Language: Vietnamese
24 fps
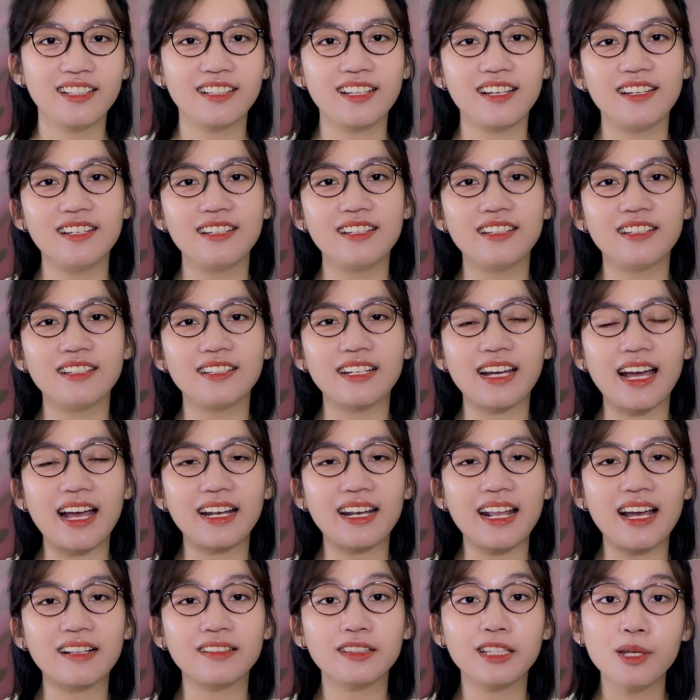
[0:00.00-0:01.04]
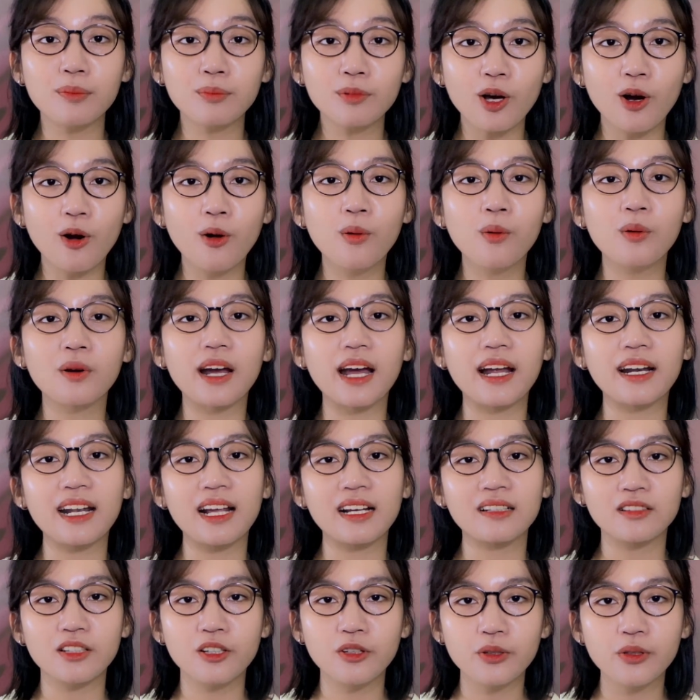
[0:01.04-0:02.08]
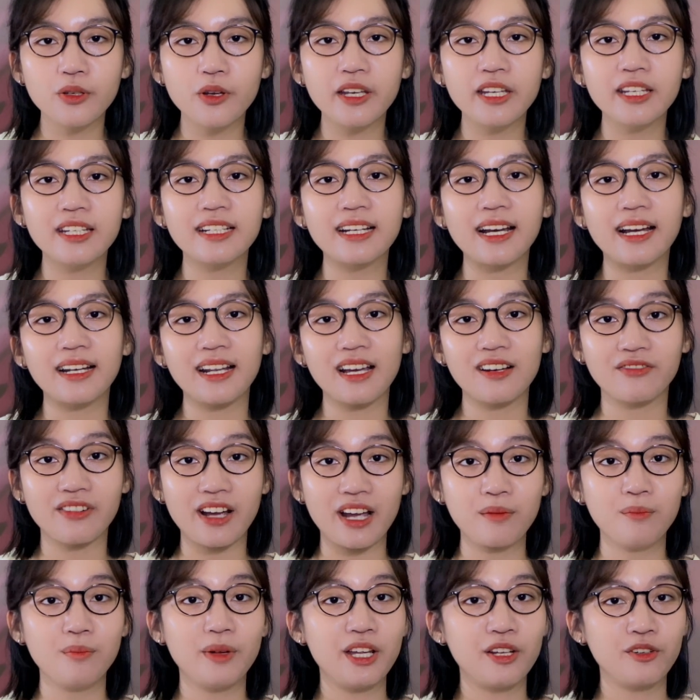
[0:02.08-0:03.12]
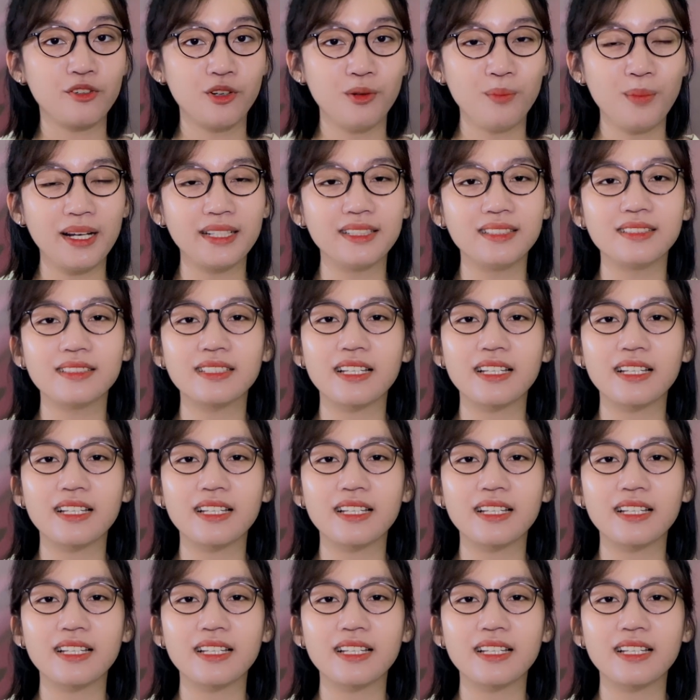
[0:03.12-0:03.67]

thì khả năng tiếp thu khả năng tư duy khả năng phản biện của mình